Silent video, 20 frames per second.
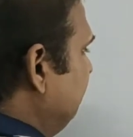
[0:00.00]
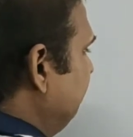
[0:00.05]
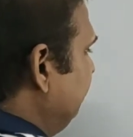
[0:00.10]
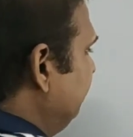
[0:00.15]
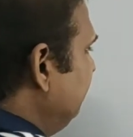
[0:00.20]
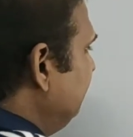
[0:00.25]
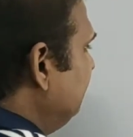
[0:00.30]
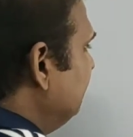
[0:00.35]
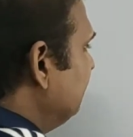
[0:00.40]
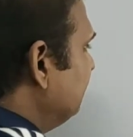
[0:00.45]

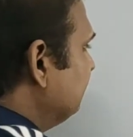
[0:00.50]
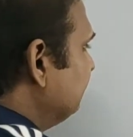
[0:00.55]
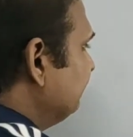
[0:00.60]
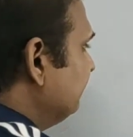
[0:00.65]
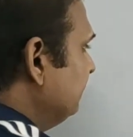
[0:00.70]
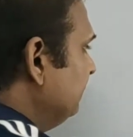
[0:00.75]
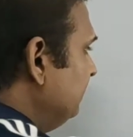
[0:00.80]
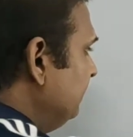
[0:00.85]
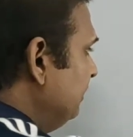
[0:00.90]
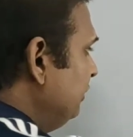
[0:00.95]
डी
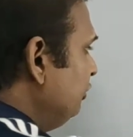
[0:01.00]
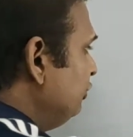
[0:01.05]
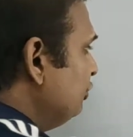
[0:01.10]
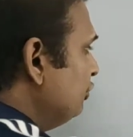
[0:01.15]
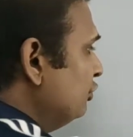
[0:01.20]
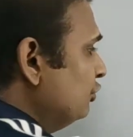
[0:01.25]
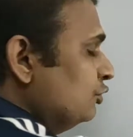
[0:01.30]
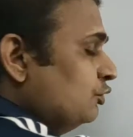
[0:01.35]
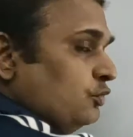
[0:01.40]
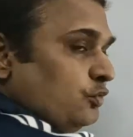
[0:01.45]
एक्स
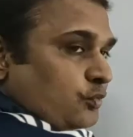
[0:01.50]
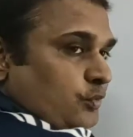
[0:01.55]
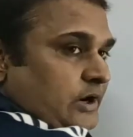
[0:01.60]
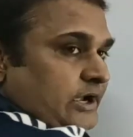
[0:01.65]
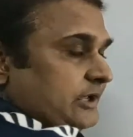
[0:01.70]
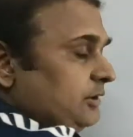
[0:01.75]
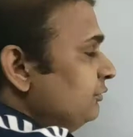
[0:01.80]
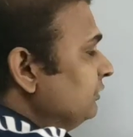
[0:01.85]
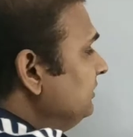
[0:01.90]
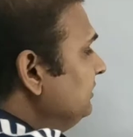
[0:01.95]
इंटू
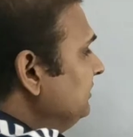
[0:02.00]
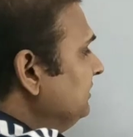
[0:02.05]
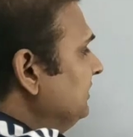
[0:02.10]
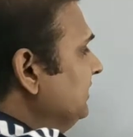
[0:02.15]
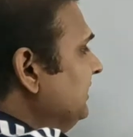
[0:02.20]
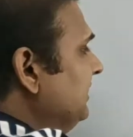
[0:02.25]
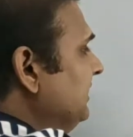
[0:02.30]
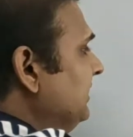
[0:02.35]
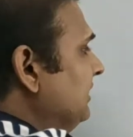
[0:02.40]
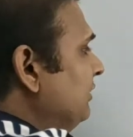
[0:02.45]
वाई वन
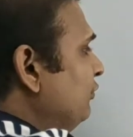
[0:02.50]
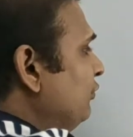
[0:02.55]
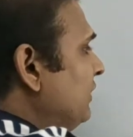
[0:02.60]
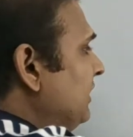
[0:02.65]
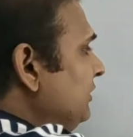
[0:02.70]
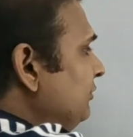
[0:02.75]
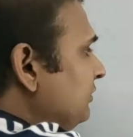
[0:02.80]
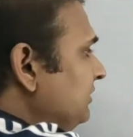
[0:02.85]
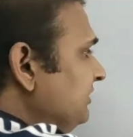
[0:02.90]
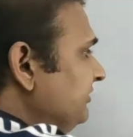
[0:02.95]

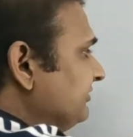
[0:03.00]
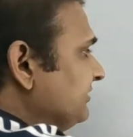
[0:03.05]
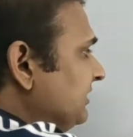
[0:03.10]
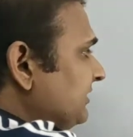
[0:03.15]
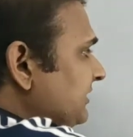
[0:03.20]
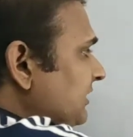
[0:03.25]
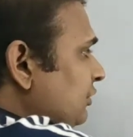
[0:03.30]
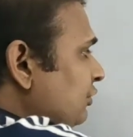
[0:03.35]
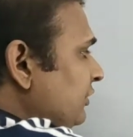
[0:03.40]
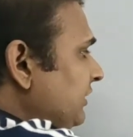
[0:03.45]
वाई वन इसका
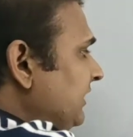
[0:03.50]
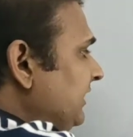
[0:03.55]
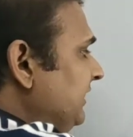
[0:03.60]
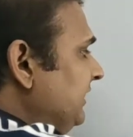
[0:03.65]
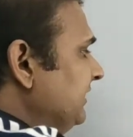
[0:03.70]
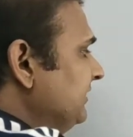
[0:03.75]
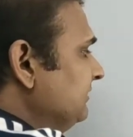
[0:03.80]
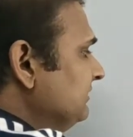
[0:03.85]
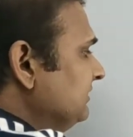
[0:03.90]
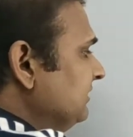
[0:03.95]
क्या हो गया
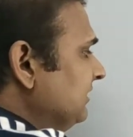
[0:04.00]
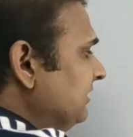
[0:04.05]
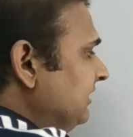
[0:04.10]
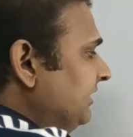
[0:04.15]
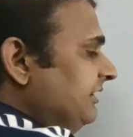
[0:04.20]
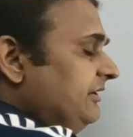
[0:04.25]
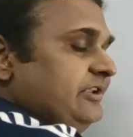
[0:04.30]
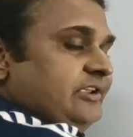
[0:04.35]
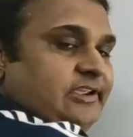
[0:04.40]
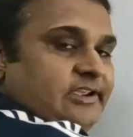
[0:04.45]
लेंथ
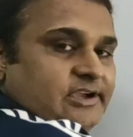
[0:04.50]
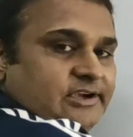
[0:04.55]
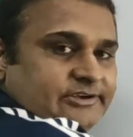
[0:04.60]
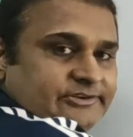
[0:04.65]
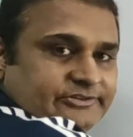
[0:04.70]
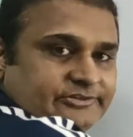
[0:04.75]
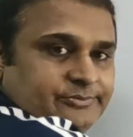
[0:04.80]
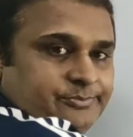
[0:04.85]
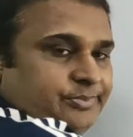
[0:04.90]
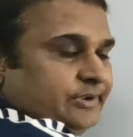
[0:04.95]
एंड डी
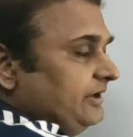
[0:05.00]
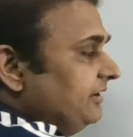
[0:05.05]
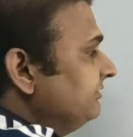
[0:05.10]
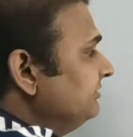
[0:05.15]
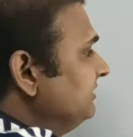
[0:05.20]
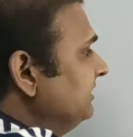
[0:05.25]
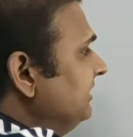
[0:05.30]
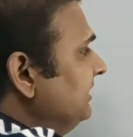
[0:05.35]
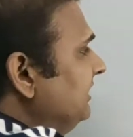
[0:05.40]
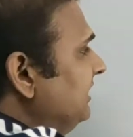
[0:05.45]
एक्स
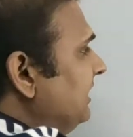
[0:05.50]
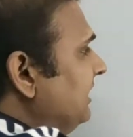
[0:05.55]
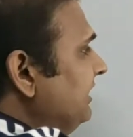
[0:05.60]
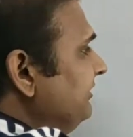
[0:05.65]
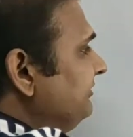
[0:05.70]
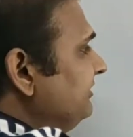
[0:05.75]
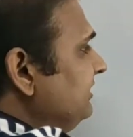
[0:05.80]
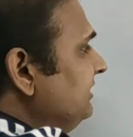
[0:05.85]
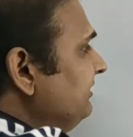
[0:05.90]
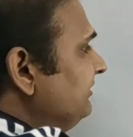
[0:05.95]
ब्रेथ
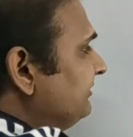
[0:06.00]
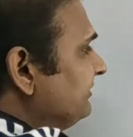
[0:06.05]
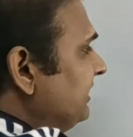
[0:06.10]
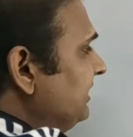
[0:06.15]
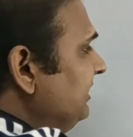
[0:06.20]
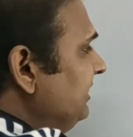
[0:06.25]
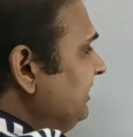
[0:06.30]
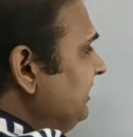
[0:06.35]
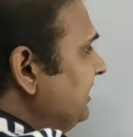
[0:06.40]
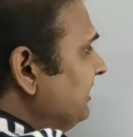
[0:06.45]
ऐसे ही इसका
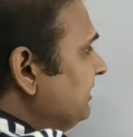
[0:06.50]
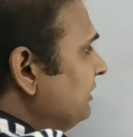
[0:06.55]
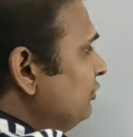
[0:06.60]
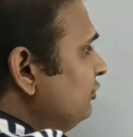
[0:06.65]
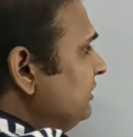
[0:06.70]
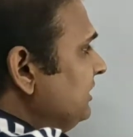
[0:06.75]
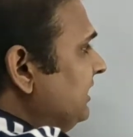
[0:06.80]
एरिया क्या हो